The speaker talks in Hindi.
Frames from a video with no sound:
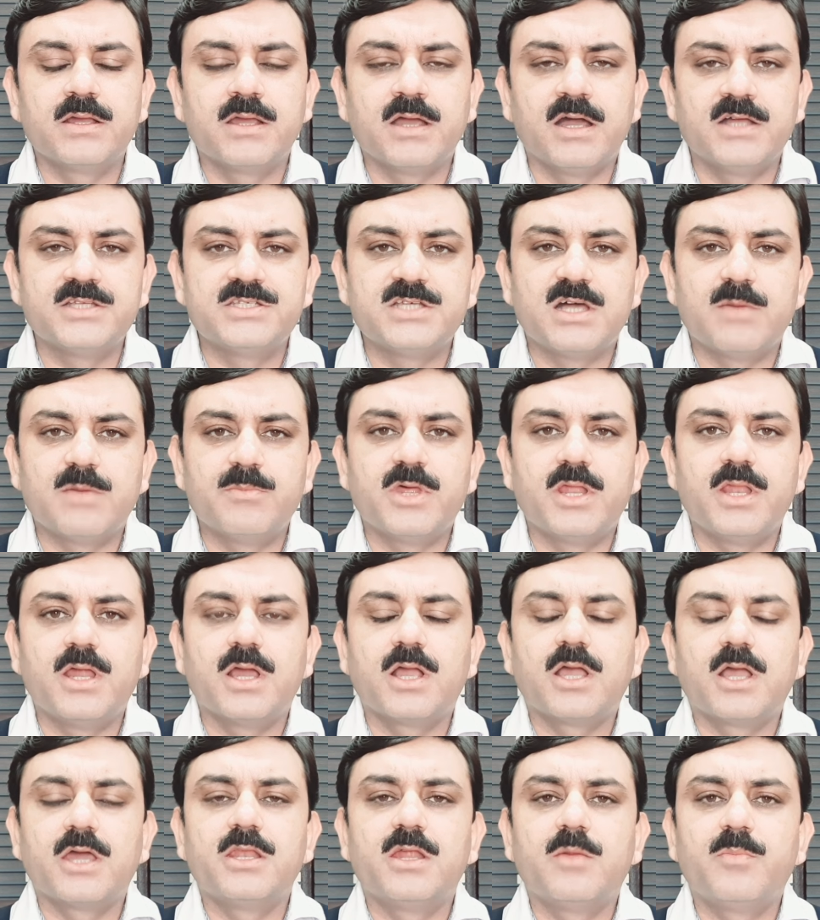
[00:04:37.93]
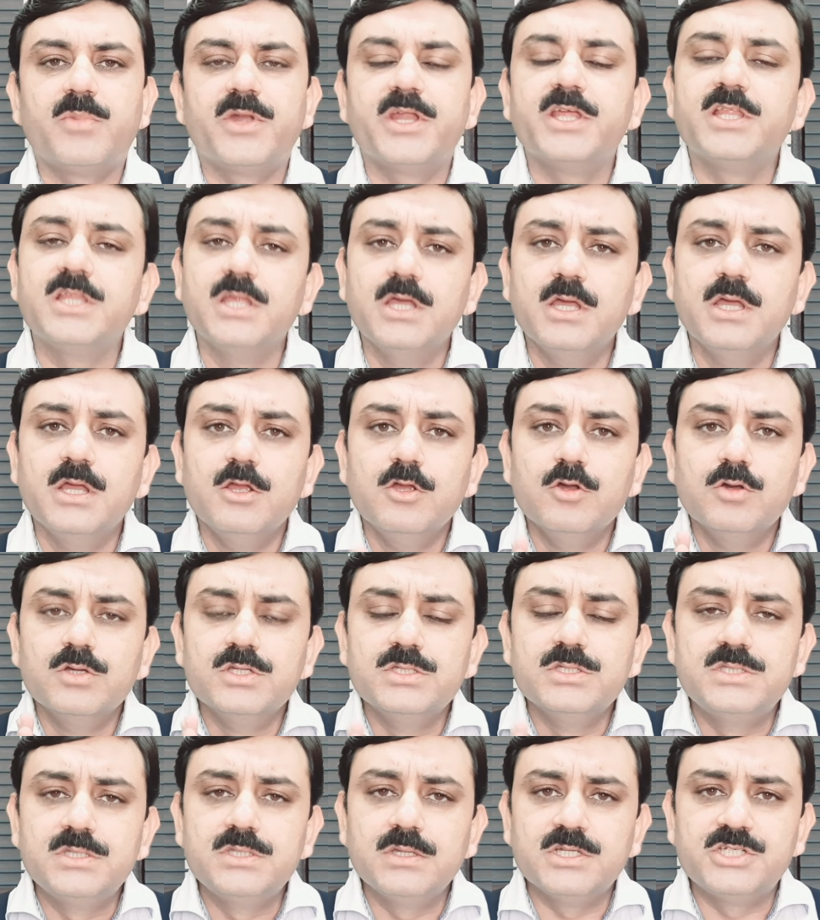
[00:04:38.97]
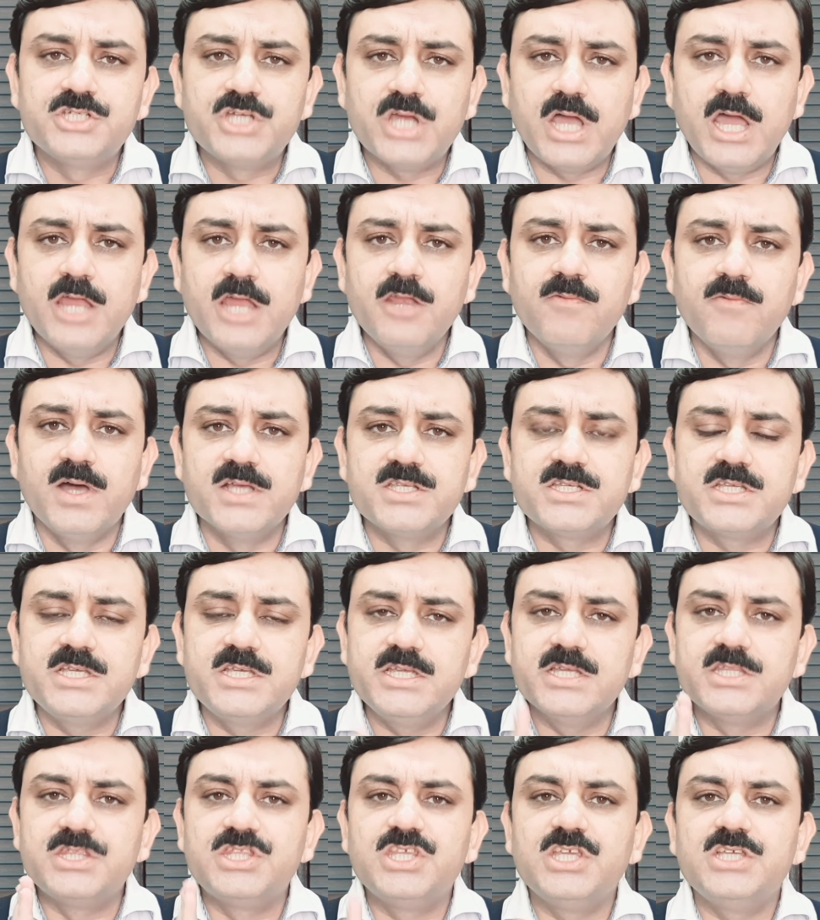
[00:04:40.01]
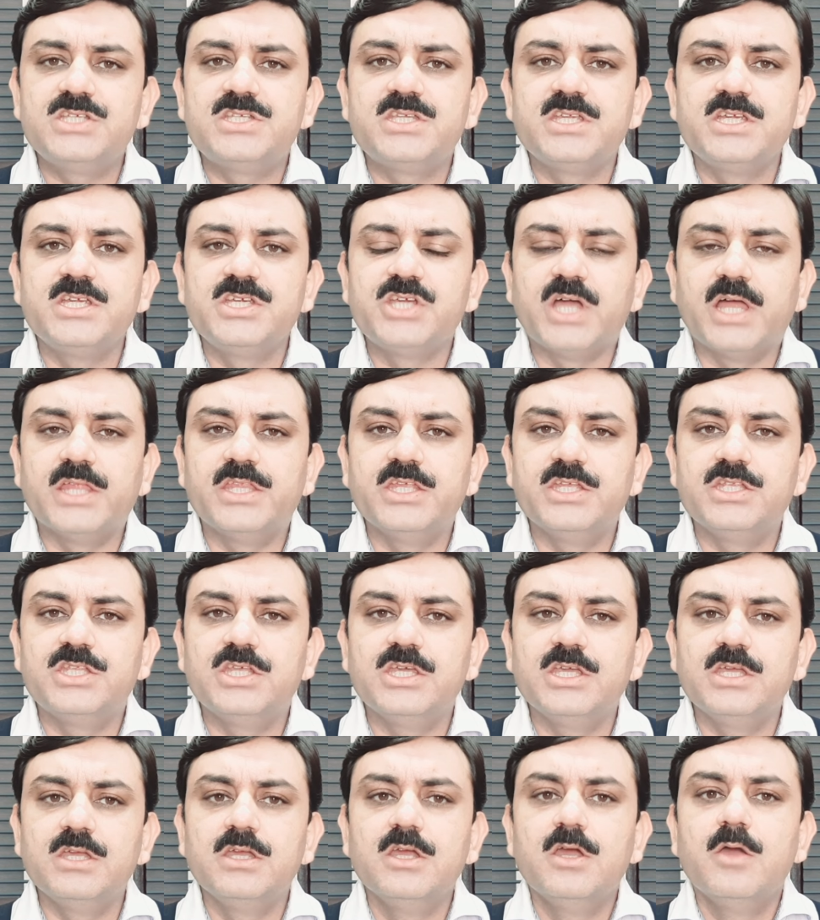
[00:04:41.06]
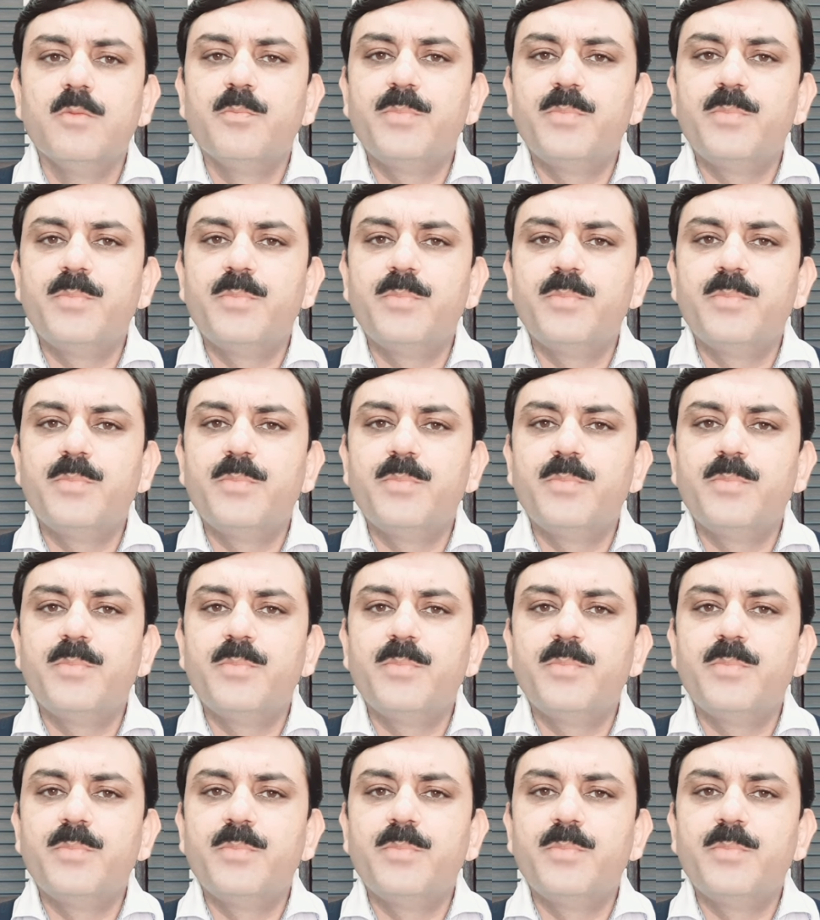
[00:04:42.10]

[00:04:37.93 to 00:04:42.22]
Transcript: का सामना ना करना पड़े शाह नवाज की ये तीसरी शादी थी